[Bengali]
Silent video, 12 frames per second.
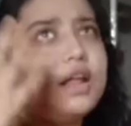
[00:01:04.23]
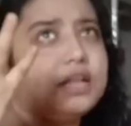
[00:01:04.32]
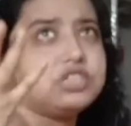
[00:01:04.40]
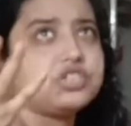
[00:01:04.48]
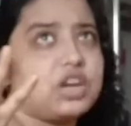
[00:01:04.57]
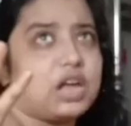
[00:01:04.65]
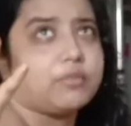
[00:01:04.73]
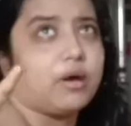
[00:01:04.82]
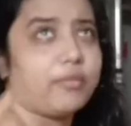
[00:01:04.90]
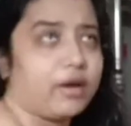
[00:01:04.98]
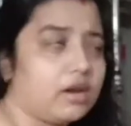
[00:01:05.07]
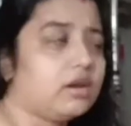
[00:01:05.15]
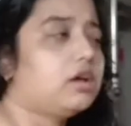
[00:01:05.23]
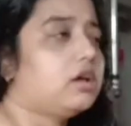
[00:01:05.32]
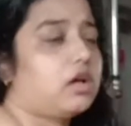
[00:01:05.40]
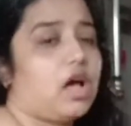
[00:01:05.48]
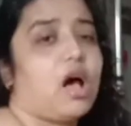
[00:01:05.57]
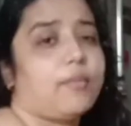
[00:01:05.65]
লাঞ্চ টাইম আমার
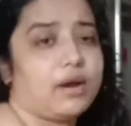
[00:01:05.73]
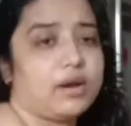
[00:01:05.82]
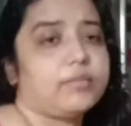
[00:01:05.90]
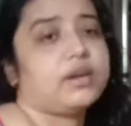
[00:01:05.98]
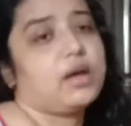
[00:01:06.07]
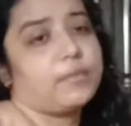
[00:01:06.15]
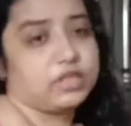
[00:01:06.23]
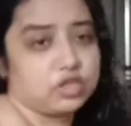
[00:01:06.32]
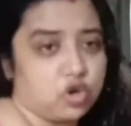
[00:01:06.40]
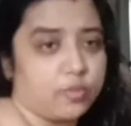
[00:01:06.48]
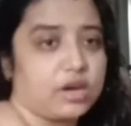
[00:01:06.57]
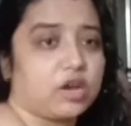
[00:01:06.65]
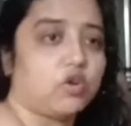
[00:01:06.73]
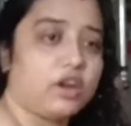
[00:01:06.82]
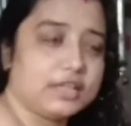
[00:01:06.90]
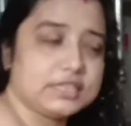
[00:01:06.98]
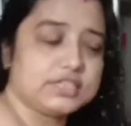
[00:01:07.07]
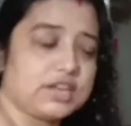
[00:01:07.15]
আমার মানে আমাদের সবার এখন
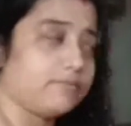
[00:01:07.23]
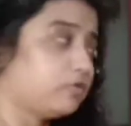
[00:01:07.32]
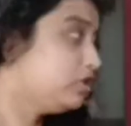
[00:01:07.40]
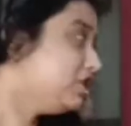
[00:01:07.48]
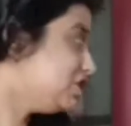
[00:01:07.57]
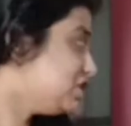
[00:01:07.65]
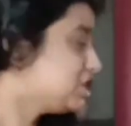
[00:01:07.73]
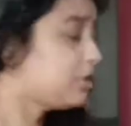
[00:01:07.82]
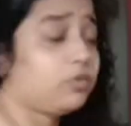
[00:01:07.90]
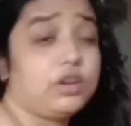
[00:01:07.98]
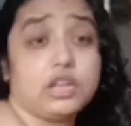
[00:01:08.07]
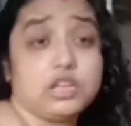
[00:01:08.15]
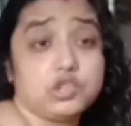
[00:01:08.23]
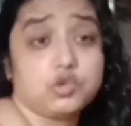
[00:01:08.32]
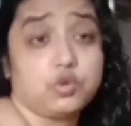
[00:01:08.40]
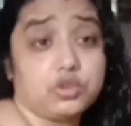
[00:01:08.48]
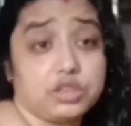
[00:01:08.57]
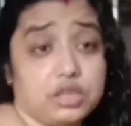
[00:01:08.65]
লাঞ্চ টাইম তো নিচে যাব লাঞ্চ
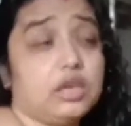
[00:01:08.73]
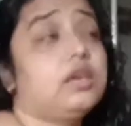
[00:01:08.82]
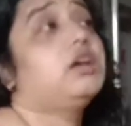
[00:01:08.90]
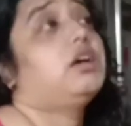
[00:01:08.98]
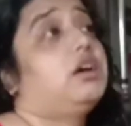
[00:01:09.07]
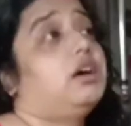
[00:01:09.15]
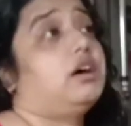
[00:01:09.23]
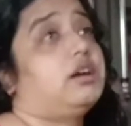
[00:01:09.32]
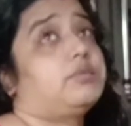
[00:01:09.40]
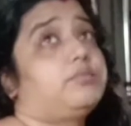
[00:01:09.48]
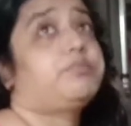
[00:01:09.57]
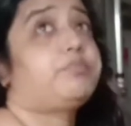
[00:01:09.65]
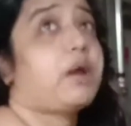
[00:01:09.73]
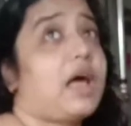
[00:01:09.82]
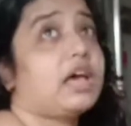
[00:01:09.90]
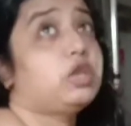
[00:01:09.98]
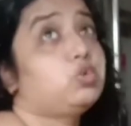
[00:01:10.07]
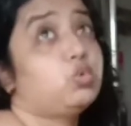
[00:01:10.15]
করতে আর
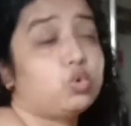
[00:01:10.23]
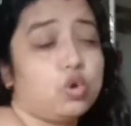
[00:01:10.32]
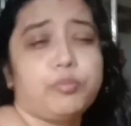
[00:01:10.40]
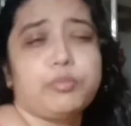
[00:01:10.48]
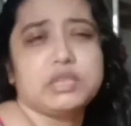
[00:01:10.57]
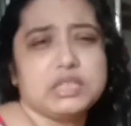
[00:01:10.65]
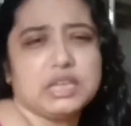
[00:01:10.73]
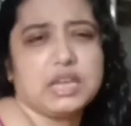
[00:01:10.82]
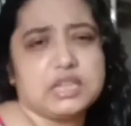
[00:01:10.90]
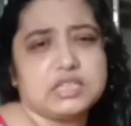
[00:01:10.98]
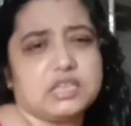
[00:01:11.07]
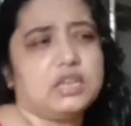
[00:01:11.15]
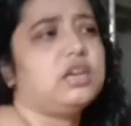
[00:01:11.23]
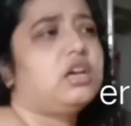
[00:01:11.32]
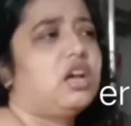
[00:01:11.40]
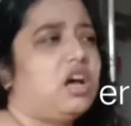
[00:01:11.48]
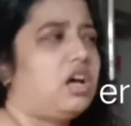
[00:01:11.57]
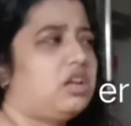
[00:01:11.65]
প্রায় দুটো বেজে গেছে
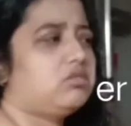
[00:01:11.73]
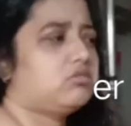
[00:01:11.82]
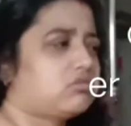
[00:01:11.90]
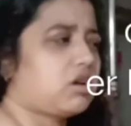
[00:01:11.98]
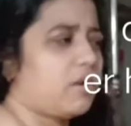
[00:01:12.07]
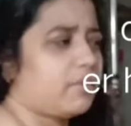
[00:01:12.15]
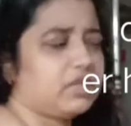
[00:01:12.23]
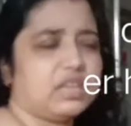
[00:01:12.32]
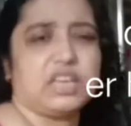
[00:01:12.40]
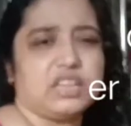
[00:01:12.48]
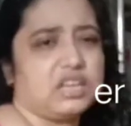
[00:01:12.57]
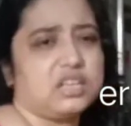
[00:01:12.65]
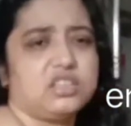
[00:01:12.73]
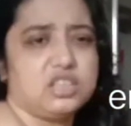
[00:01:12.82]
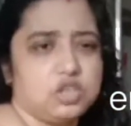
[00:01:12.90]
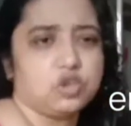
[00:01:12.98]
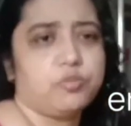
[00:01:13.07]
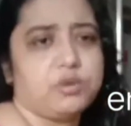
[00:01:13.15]
আর আমাদের খেতে খেতে
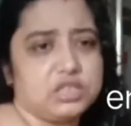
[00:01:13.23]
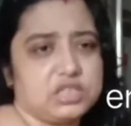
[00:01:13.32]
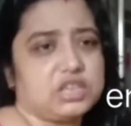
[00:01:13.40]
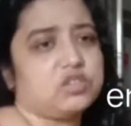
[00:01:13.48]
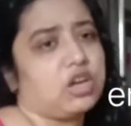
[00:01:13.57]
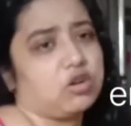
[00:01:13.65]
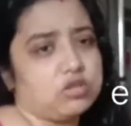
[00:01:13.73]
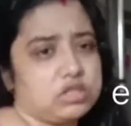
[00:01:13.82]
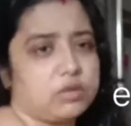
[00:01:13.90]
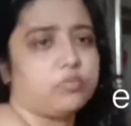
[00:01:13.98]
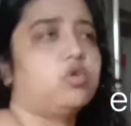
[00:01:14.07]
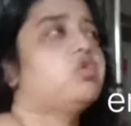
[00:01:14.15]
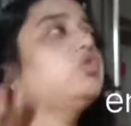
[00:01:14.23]
তিনটে তো বেজেছে কিন্তু এখন যাব